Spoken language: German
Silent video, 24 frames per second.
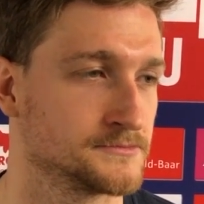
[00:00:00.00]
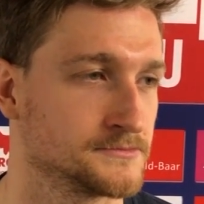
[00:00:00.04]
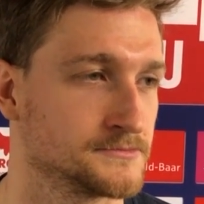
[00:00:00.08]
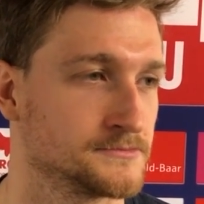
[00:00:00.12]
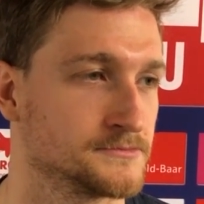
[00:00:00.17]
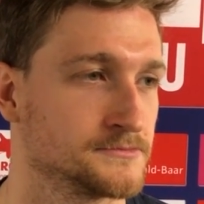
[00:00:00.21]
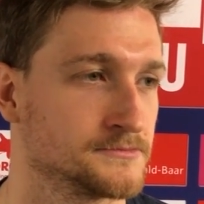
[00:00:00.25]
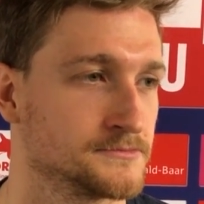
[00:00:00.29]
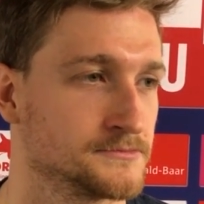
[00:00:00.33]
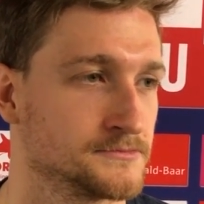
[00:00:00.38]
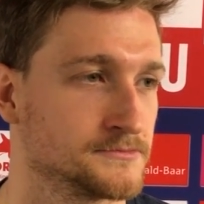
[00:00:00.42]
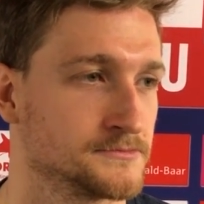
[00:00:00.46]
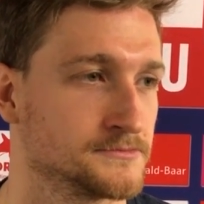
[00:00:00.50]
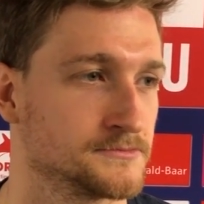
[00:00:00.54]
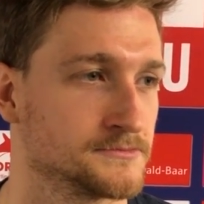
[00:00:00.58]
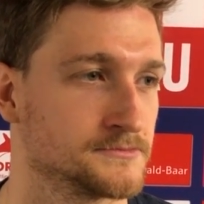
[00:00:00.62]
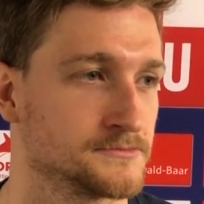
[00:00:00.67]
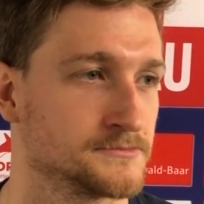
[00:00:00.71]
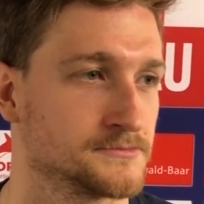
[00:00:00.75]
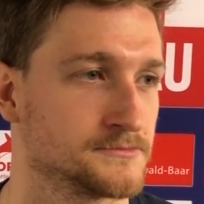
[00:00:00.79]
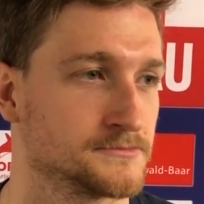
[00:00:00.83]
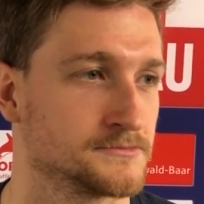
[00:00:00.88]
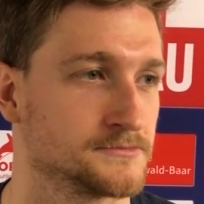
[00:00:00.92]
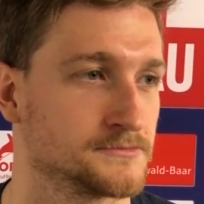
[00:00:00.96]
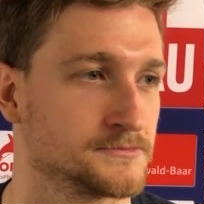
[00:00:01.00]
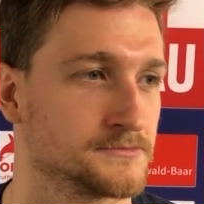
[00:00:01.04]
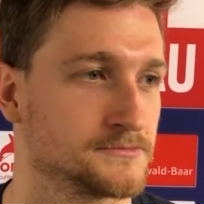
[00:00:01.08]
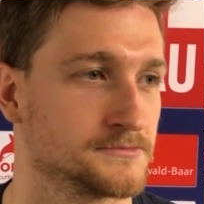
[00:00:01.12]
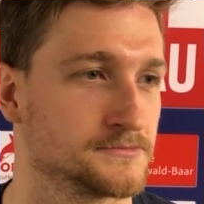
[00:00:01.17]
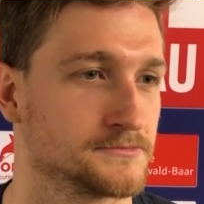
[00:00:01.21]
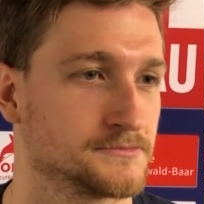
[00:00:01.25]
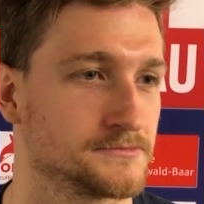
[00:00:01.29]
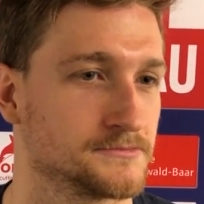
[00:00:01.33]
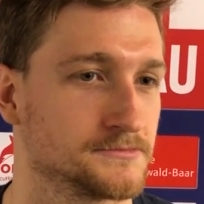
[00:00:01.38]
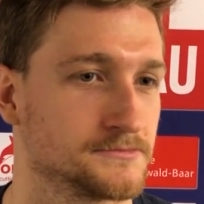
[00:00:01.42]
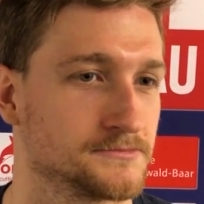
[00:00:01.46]
Wer böllert mehr,
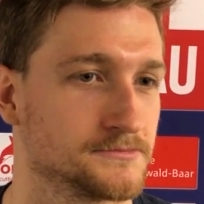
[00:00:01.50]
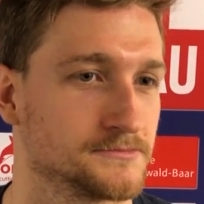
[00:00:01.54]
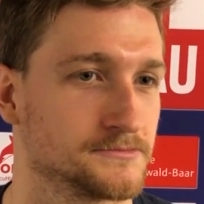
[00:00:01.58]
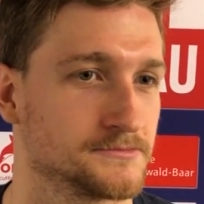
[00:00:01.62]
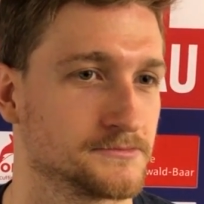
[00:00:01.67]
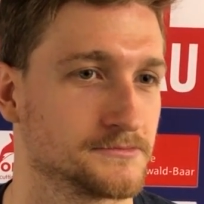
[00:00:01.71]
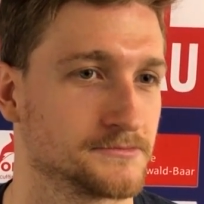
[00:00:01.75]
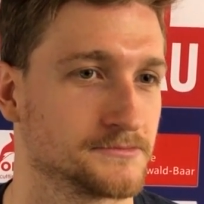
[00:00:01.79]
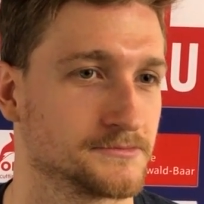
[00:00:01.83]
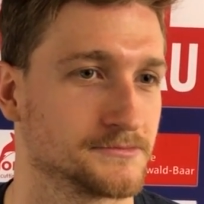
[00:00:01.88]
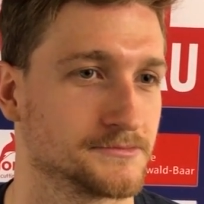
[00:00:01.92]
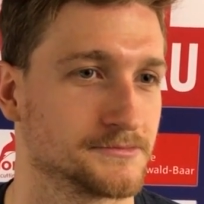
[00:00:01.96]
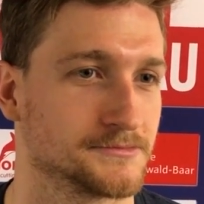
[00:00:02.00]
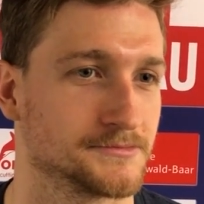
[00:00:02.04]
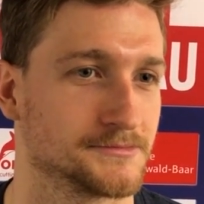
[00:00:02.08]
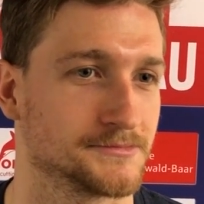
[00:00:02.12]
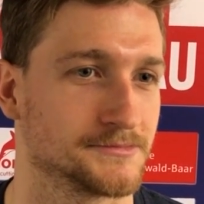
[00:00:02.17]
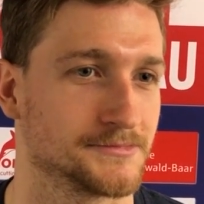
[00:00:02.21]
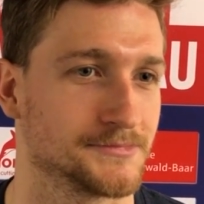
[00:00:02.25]
Sie oder Strahlmeier?